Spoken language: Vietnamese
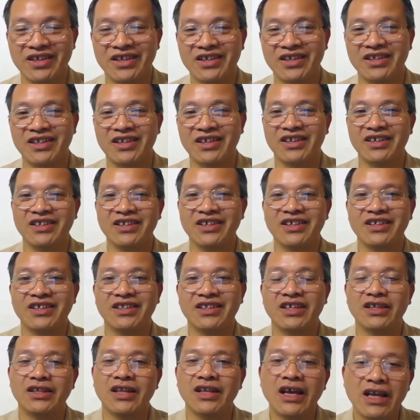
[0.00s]
à,
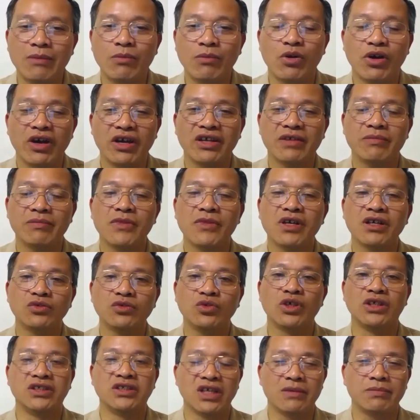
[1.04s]
thì đây là một cái bước
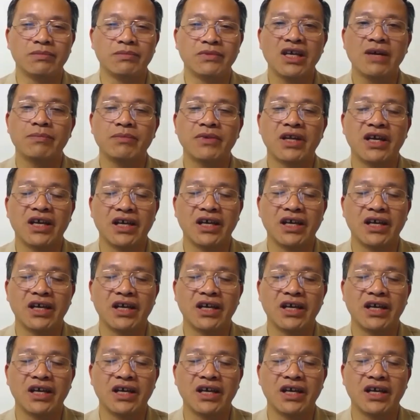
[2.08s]
chuyển tiếp tiếp để